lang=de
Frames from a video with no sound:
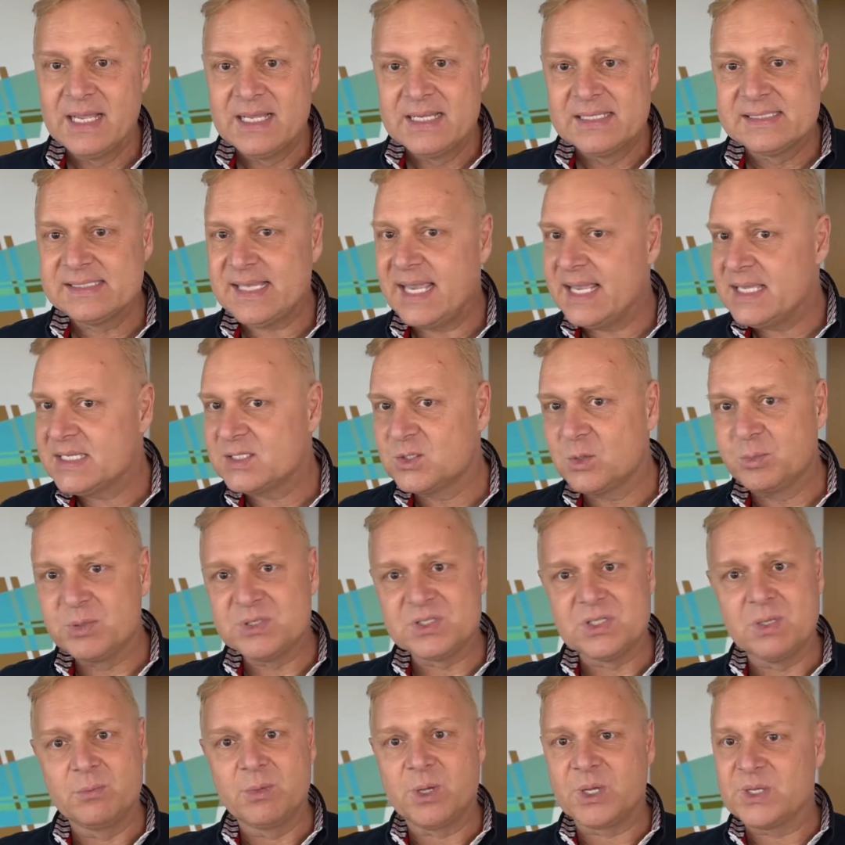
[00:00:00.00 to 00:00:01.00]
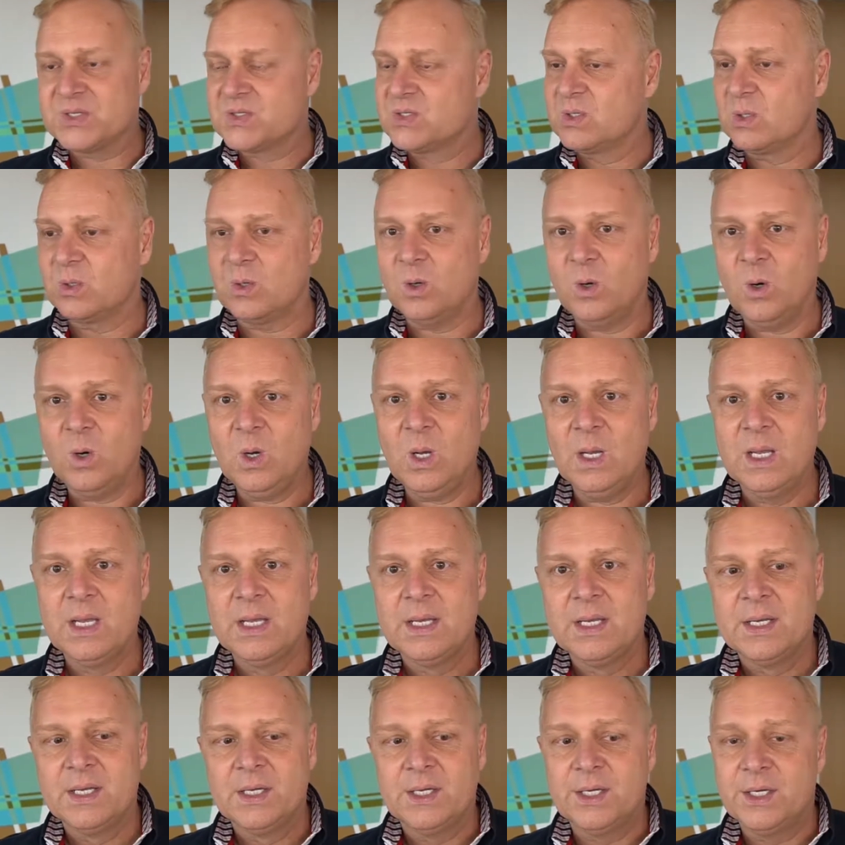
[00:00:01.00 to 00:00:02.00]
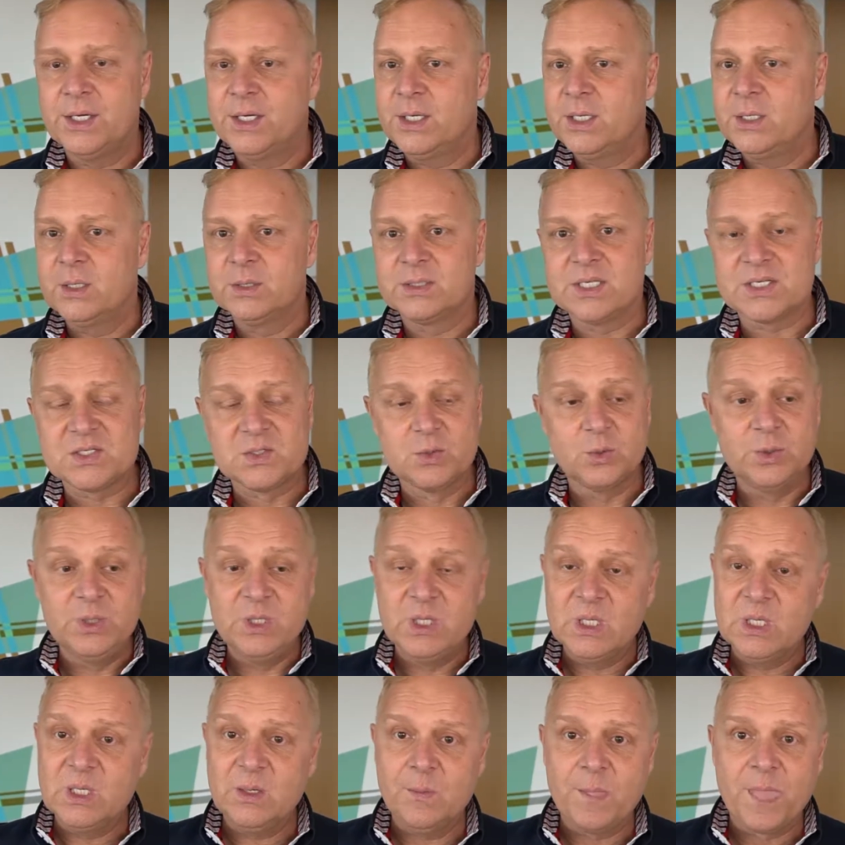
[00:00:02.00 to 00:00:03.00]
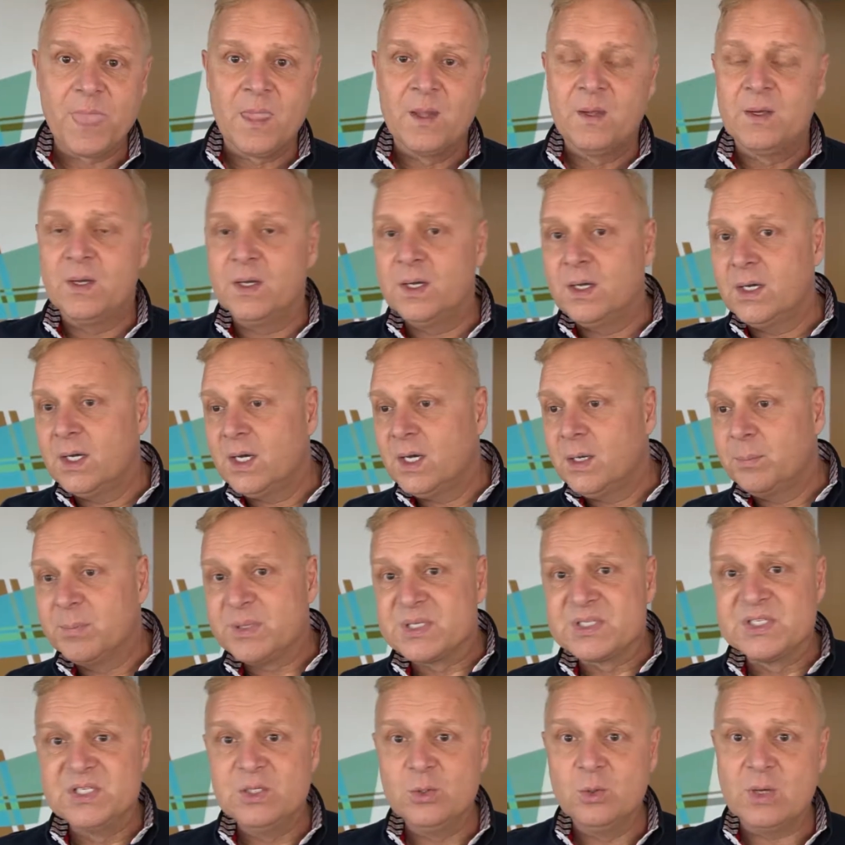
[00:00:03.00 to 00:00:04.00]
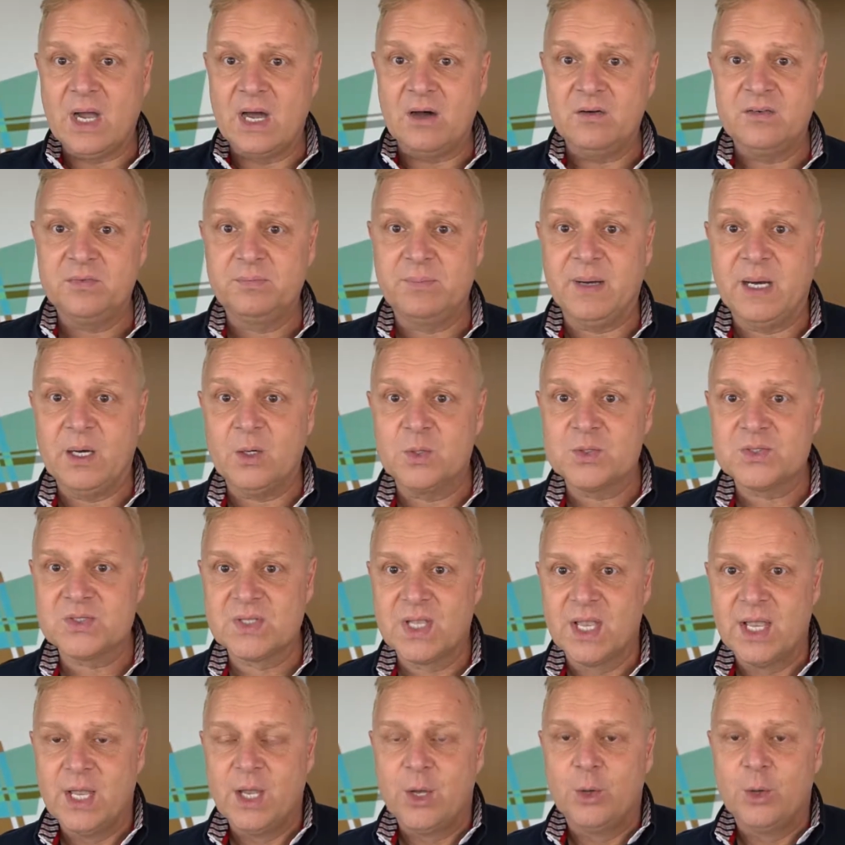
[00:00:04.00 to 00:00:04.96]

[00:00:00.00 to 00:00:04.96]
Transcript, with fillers: Sei es, du bist im Restaurant, äh, dass du hier äh, eine Beziehung aufbaust.